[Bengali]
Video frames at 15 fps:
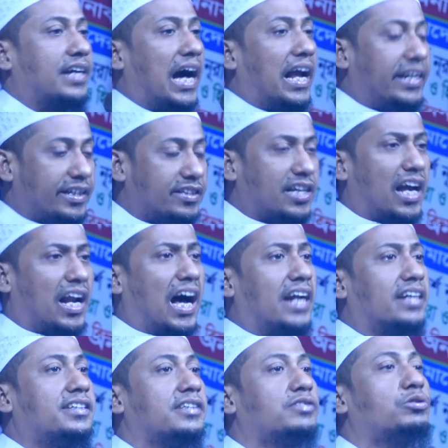গালি ছাড়া
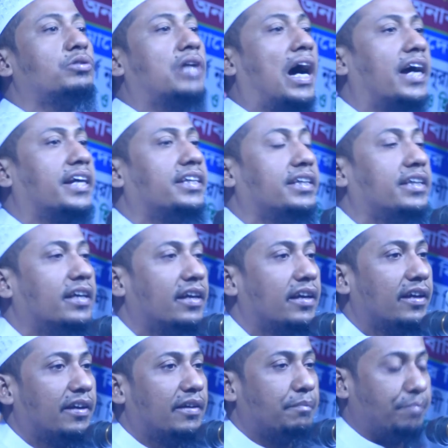আর কিছু নাই
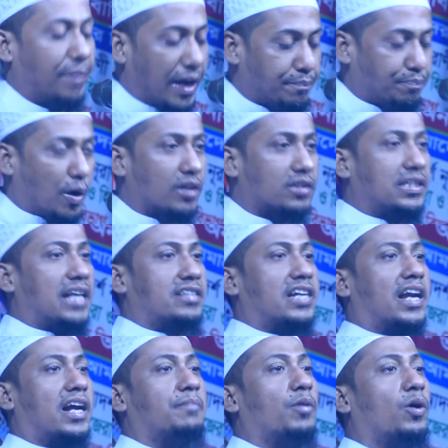বেপর্দা
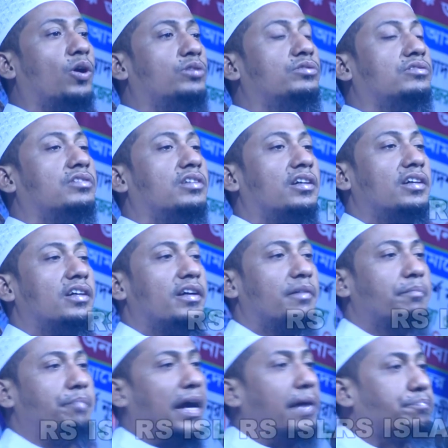ছাড়া বোন
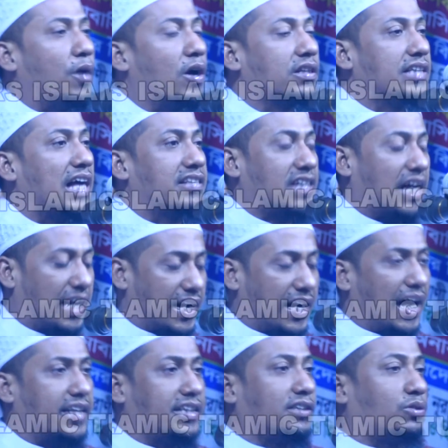বেপর্দা ছাড়া
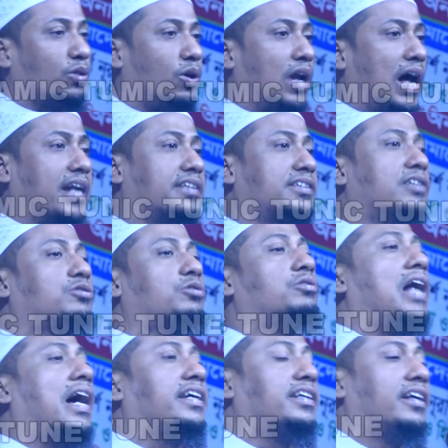নারী তোর আর কিছু
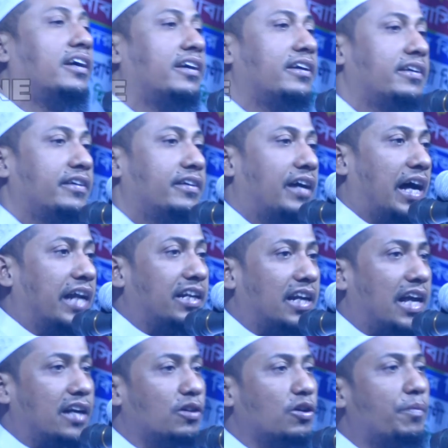নাই
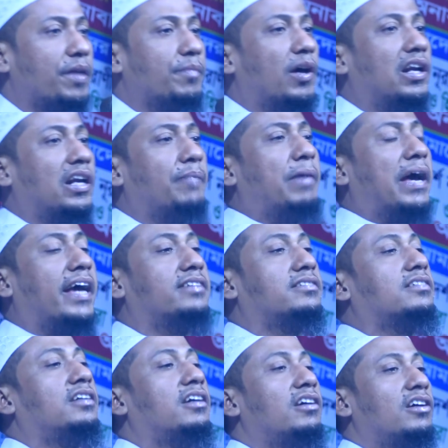আল্লাহর নবী বলবেন
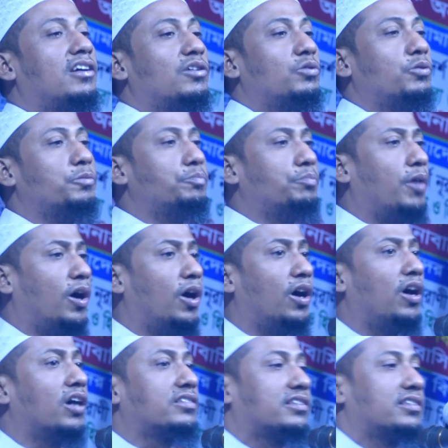
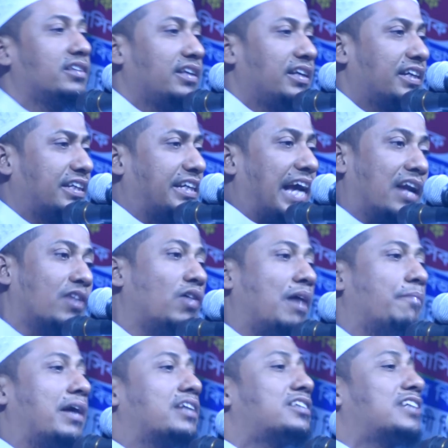উম্মত কেন
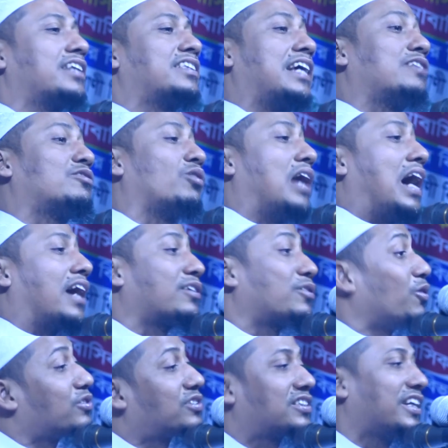আমার সাথে এত রাগ
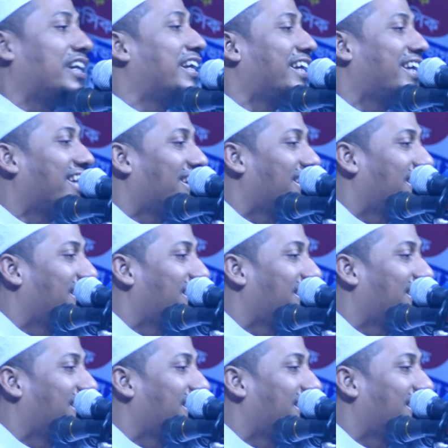করছিলি